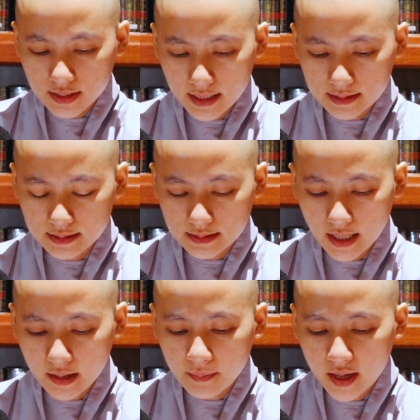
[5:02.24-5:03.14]
thành
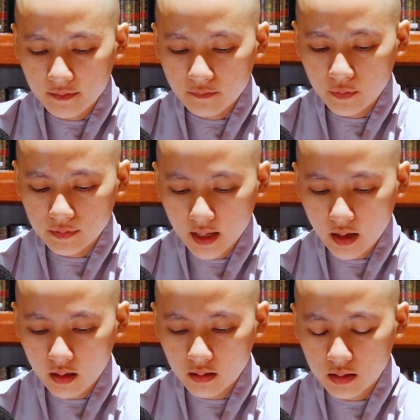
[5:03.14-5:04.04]
thắng mang phu
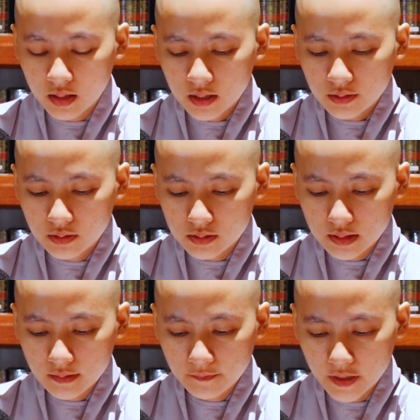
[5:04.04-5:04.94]
nhân được
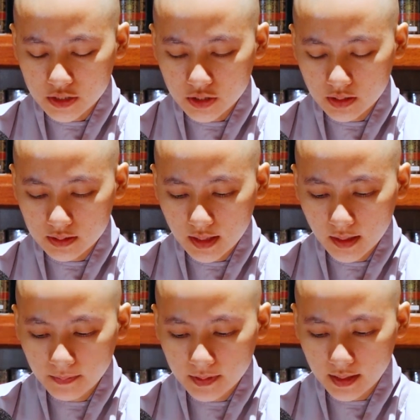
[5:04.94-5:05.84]
đức phật trực
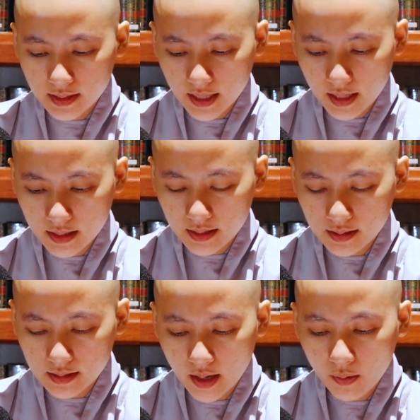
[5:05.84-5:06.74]
tiếp chỉ dạy
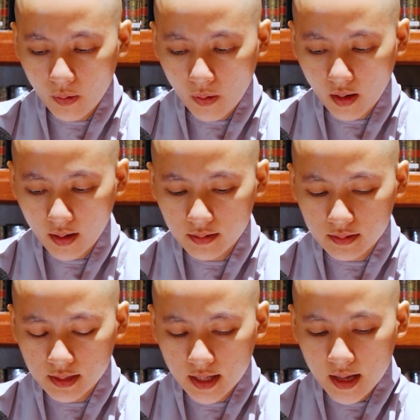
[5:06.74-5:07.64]
giáo hóa
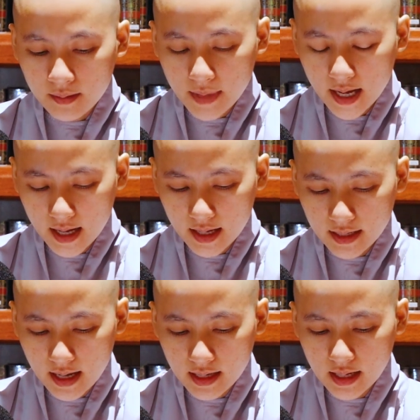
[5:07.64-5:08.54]
bà
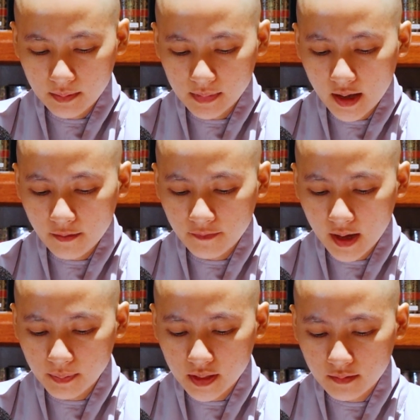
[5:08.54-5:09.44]
đã đem giáo
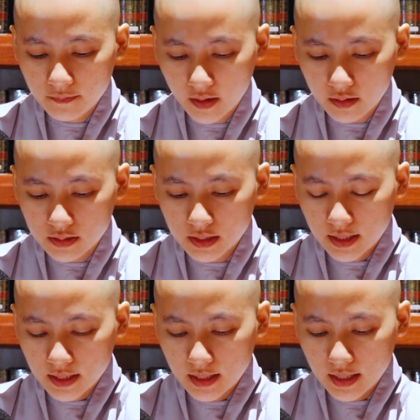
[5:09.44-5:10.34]
pháp đức phật
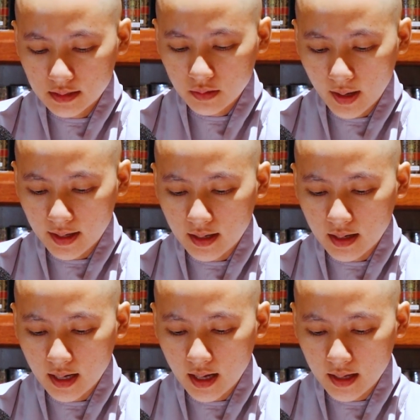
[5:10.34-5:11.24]
đến
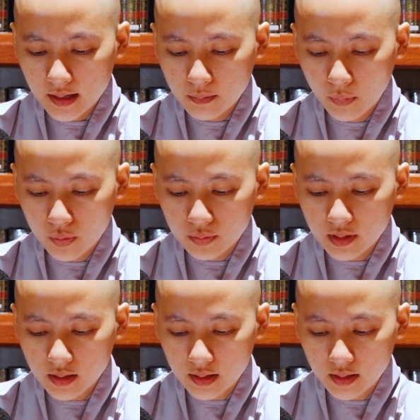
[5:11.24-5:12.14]
hoàng khai một
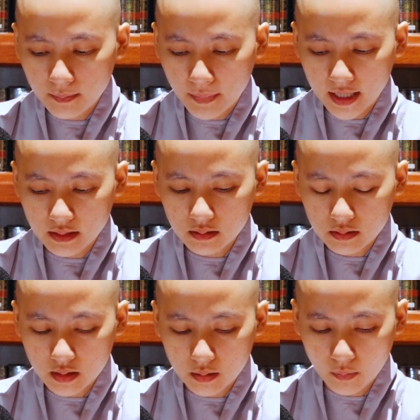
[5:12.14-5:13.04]
nơi mà chưa
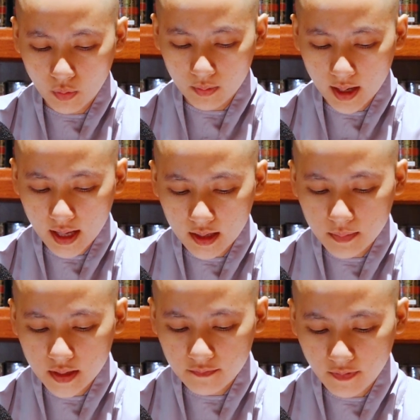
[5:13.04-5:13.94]
từng một ai
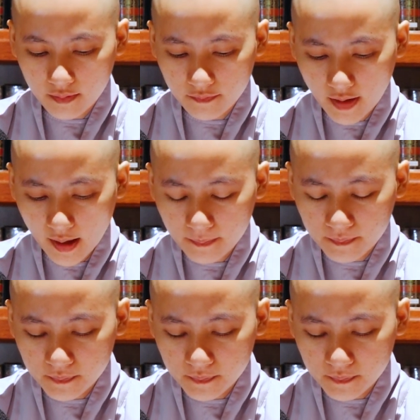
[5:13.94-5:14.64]
biết phật pháp